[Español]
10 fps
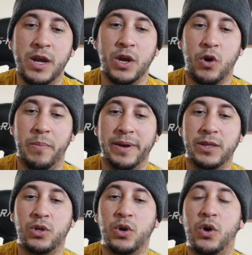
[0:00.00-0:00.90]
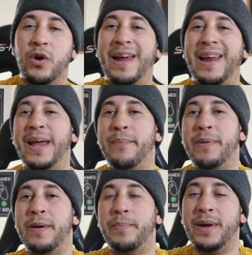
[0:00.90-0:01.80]
comentó el
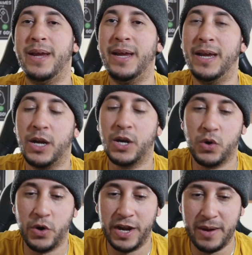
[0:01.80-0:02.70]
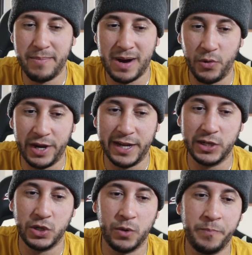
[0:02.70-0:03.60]
MVP Ronnie
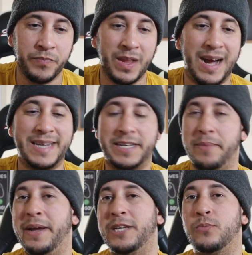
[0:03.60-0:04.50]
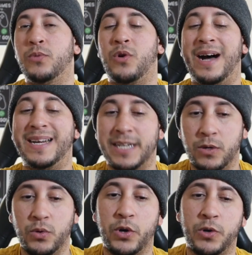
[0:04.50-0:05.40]
Mauricio. Asimismo,
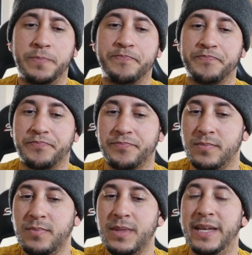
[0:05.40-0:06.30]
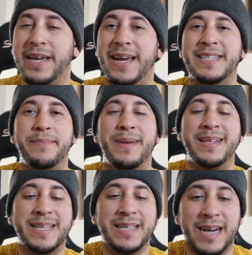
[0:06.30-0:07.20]
aseguró que se
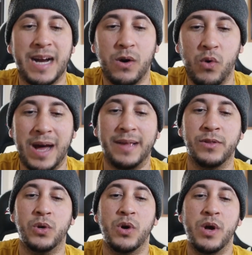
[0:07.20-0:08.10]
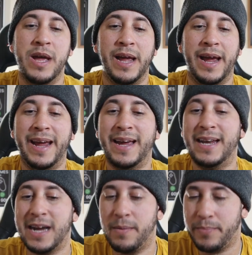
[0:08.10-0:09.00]
mantendrá jugando en el
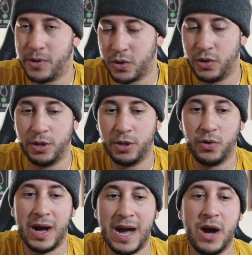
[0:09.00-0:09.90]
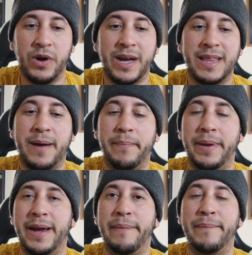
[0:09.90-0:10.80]
campo corto, aunque
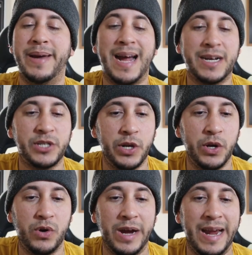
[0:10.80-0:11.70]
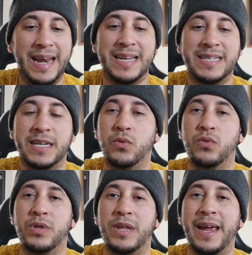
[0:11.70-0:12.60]
también verá acción en la
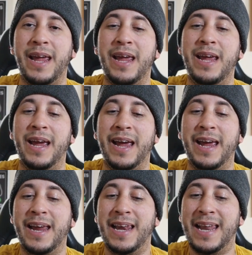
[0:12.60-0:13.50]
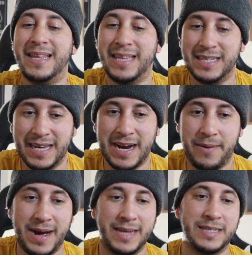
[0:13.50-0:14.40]
segunda y en la tercera
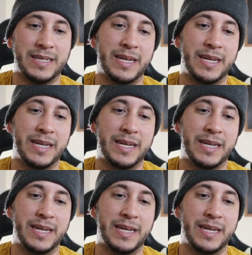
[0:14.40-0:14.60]
base.